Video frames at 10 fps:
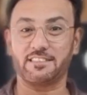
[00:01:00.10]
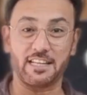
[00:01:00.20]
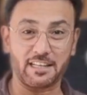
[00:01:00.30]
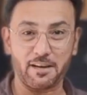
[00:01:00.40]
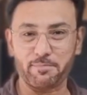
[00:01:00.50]

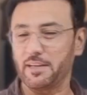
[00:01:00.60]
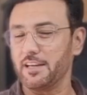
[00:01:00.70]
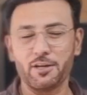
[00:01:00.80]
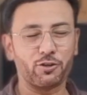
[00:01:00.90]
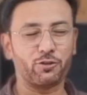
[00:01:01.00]
सेटअप
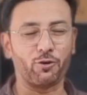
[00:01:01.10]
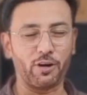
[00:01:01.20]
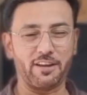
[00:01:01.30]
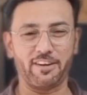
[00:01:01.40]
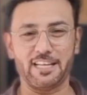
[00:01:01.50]

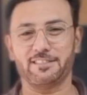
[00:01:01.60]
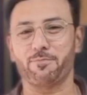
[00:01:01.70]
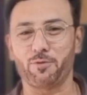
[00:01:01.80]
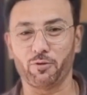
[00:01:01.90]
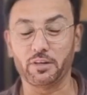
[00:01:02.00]
तोड़ने वाला है
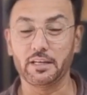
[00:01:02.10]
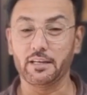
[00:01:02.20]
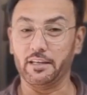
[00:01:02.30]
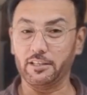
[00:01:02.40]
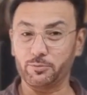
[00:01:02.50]
सबको
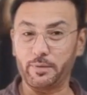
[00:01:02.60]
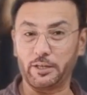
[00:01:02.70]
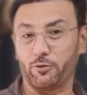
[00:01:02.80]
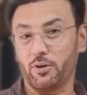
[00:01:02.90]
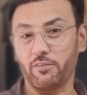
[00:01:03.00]
इसमें
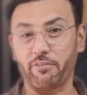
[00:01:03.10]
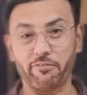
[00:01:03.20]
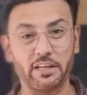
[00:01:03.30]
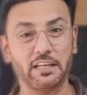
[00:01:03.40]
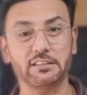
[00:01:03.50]
डुअल
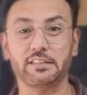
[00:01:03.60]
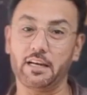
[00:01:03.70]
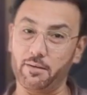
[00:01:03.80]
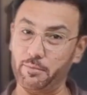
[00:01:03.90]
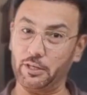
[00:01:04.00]
15 इंच के
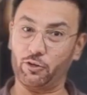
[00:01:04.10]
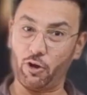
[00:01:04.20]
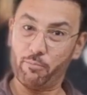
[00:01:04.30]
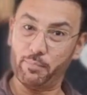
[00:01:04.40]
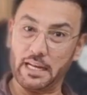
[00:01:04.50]
हमने
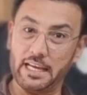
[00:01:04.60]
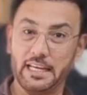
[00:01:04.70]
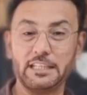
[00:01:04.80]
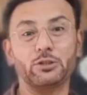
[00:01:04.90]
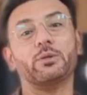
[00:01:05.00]
टॉप बनाए
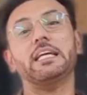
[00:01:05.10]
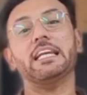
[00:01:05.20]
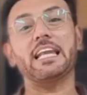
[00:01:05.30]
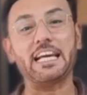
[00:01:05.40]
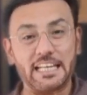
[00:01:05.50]
हैं जो कि
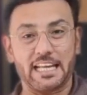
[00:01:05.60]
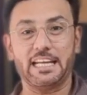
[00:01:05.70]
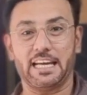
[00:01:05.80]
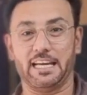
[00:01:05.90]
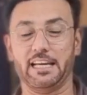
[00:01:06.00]
लाइनर ए
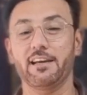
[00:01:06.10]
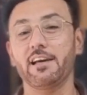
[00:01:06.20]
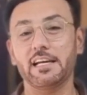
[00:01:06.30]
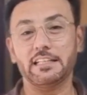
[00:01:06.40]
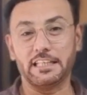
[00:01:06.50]
हैं
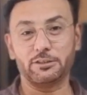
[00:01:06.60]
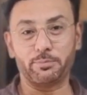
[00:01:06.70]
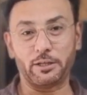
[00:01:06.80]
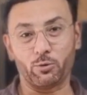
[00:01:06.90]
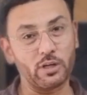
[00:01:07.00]

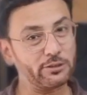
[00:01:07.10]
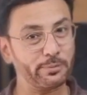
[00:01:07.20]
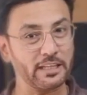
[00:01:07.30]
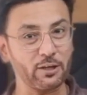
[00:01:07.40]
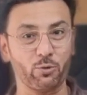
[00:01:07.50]
इसमें डुअल
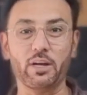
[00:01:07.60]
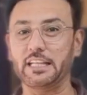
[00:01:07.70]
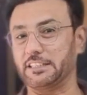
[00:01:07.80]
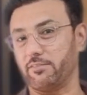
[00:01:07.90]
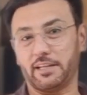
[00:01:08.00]
स्पीकर डुअल
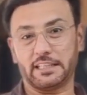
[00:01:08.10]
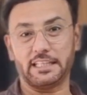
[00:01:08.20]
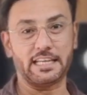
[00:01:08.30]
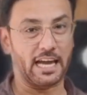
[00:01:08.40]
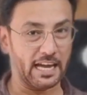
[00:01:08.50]
एच लगते
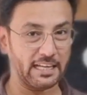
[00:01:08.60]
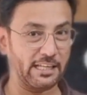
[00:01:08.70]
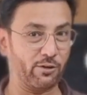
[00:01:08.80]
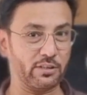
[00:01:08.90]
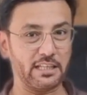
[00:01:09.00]
हैं ये हैंग
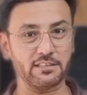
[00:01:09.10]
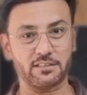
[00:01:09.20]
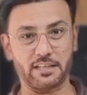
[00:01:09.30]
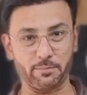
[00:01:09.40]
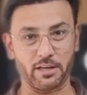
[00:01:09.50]
नहीं होते हैं ये
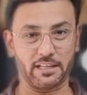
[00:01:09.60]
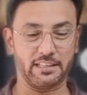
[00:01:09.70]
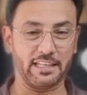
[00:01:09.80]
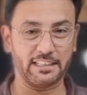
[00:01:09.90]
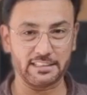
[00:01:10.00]
स्टेबल
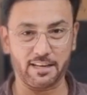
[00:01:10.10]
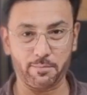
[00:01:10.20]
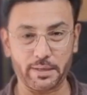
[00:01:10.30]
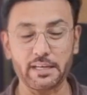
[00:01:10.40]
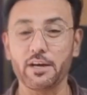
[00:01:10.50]
रहते हैं एक जगह
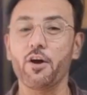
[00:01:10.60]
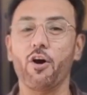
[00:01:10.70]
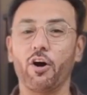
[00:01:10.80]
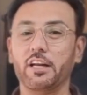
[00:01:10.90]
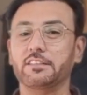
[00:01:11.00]
पे
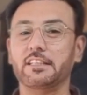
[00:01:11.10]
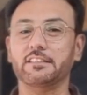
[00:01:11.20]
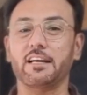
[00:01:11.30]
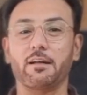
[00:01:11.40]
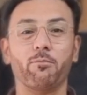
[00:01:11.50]
और इसके
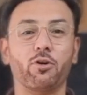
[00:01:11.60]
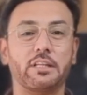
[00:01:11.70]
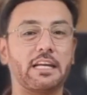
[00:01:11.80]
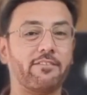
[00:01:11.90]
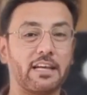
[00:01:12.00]
साथ हम लोग
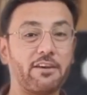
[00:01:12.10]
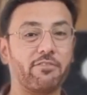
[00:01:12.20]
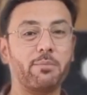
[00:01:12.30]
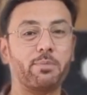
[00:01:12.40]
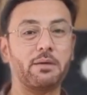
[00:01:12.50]
देने वाले हैं
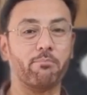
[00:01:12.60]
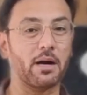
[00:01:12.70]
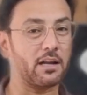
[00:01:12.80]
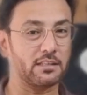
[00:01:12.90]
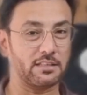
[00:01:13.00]
वीपी
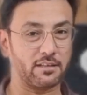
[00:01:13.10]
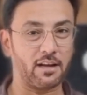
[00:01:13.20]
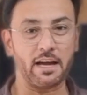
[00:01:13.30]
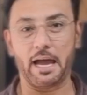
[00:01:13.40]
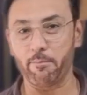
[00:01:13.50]
बारह हजार
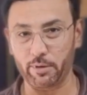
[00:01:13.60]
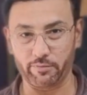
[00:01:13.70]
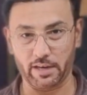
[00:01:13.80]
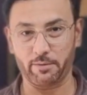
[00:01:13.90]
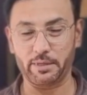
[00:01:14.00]
का
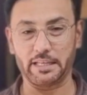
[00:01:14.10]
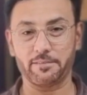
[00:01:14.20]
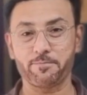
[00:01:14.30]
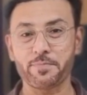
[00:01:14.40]
एम्पलीफायर भी